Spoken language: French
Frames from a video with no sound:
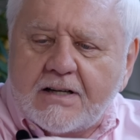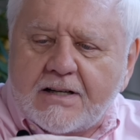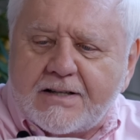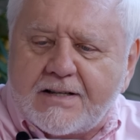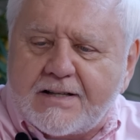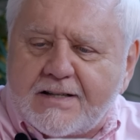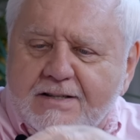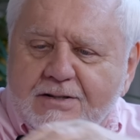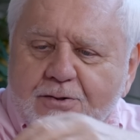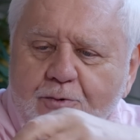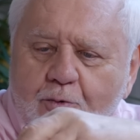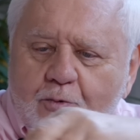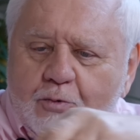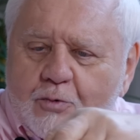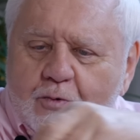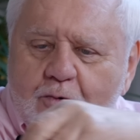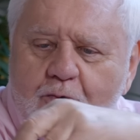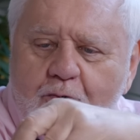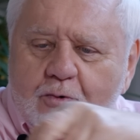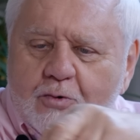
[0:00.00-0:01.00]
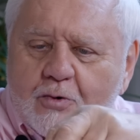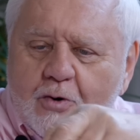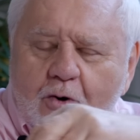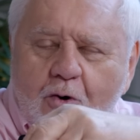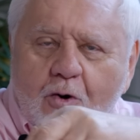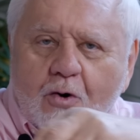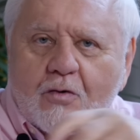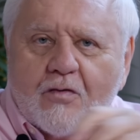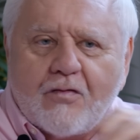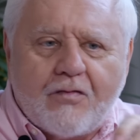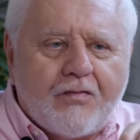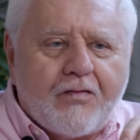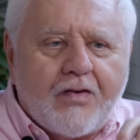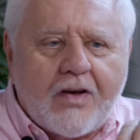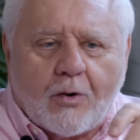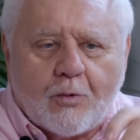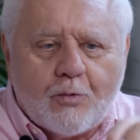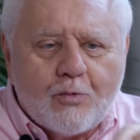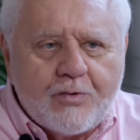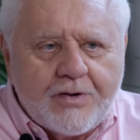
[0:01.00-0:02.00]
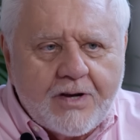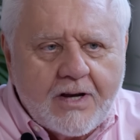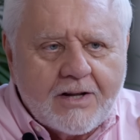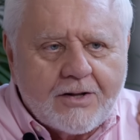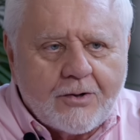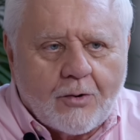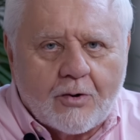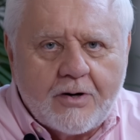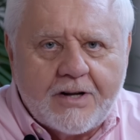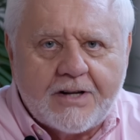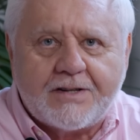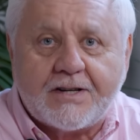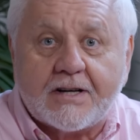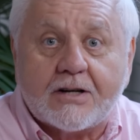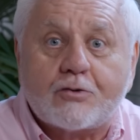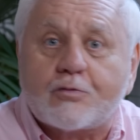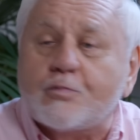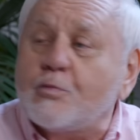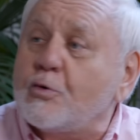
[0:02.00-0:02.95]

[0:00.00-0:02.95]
qui sont euh, verrouillées dans lesquelles je